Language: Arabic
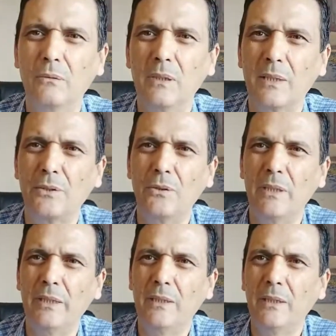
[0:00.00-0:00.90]

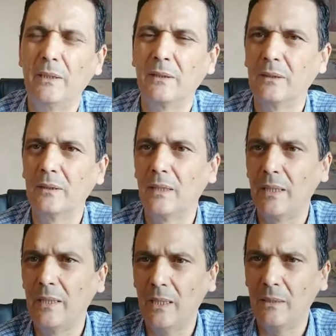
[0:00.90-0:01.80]
ولاكتواليتي كنظن راه
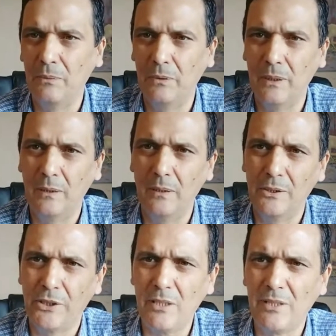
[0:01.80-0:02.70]
كيعرفوا هذا
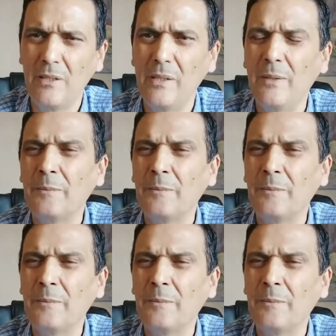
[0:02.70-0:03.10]
الشخص